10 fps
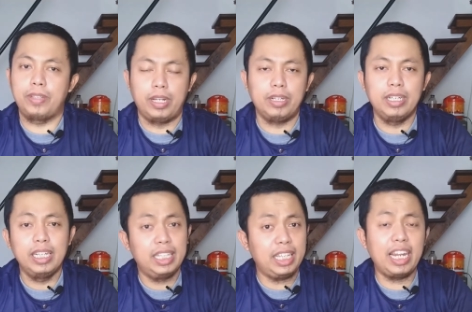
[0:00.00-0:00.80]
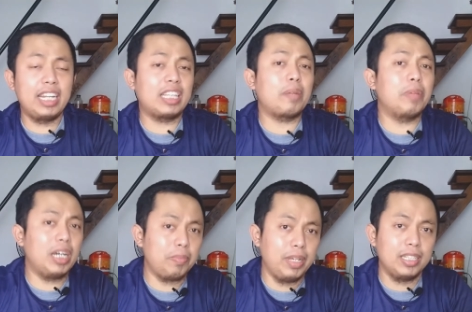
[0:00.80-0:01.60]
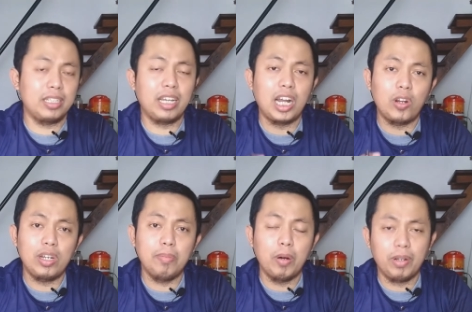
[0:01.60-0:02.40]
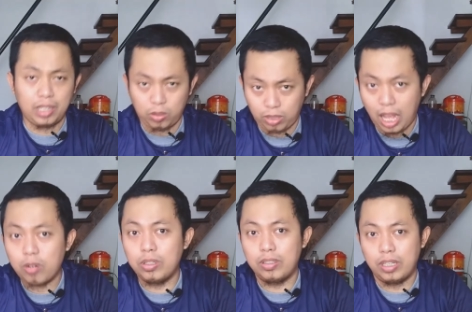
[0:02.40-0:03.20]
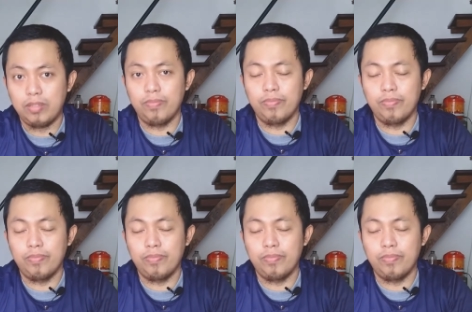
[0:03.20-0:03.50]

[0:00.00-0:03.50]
ya tidak ada tambahan biasanya kalau di bawah satu tahun ya